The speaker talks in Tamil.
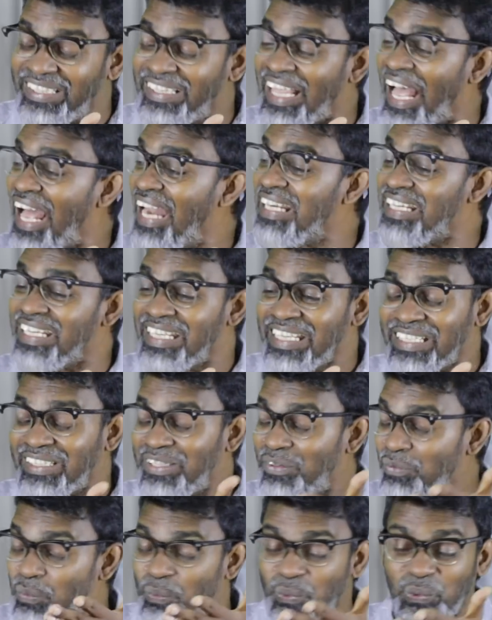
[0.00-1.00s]
அப்படித்தான்
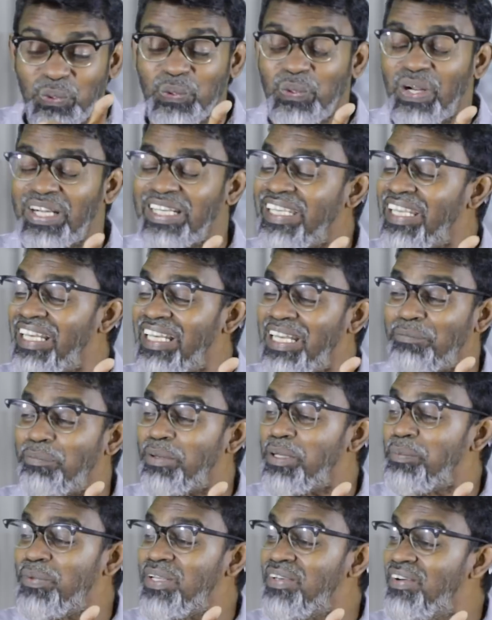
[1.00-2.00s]
இந்த குறுக்கு வழியல்
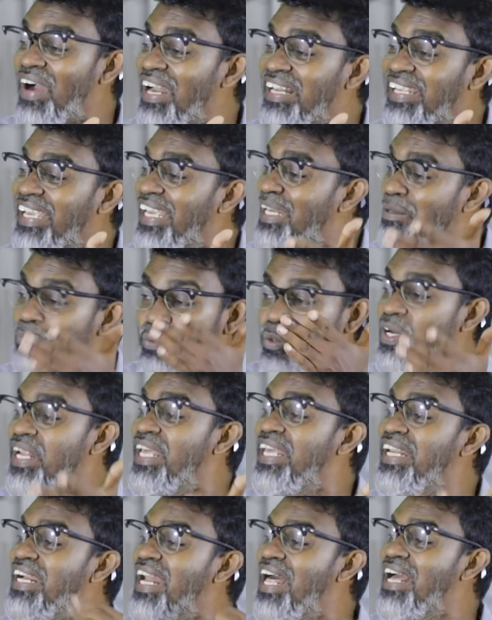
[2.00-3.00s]
அப்படி இப்படி வாழ்க்கையில்
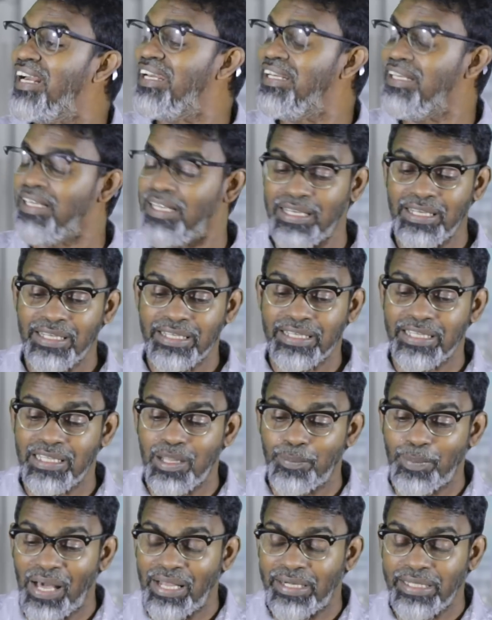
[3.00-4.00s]
முன்னேறினாக்கள்
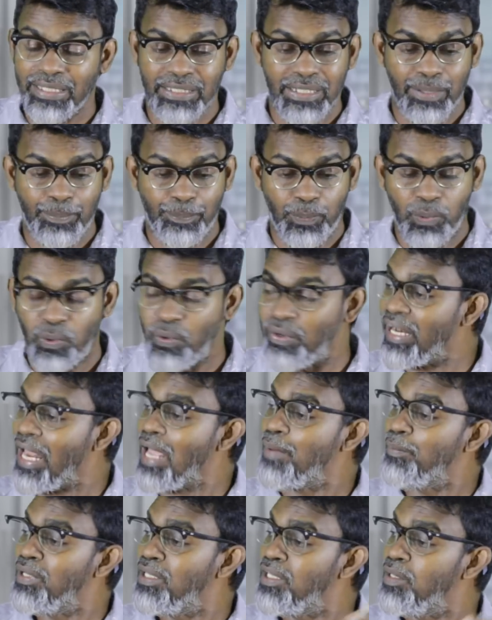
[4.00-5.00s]
இந்த மாதிரி இந்த
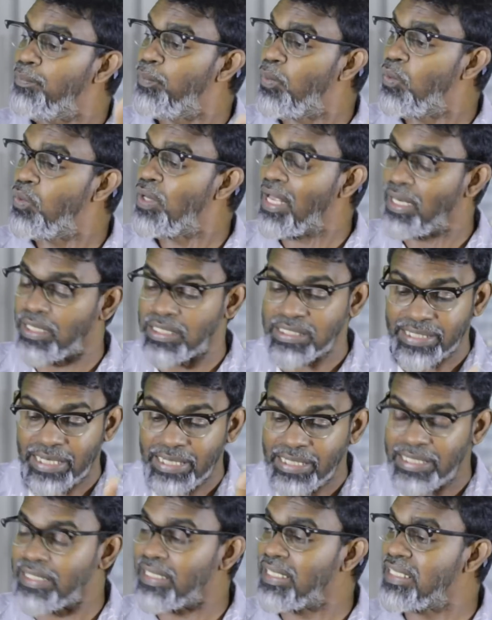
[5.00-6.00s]
ப்ரோக்ராமுகளுக்கு போனாக்க
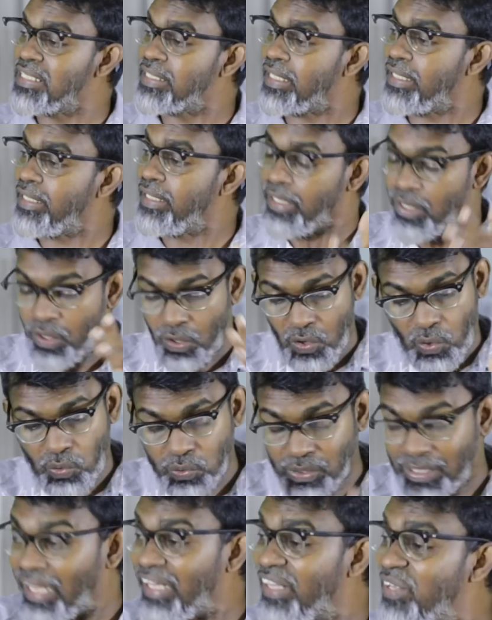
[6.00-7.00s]
செல்லத்துக்குன்னு சொல்லி
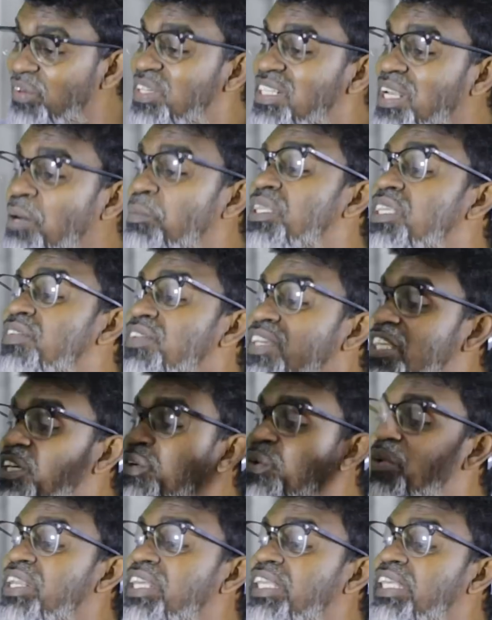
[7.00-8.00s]
ஒரு கதை ஒன்று சமைச்சு
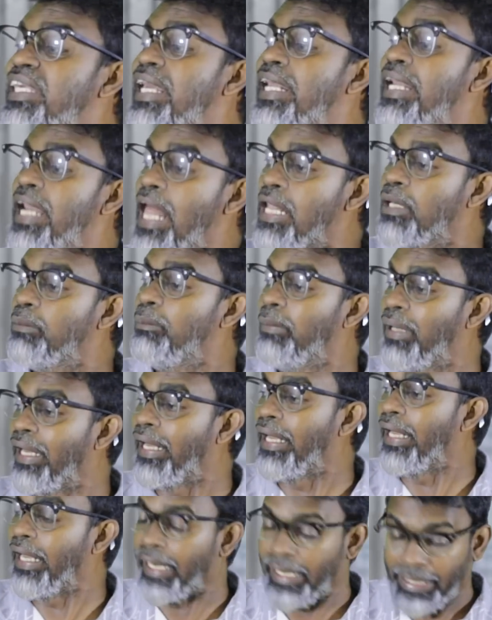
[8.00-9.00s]
வச்சுக்கொண்டு நிற்க எல்லாரும்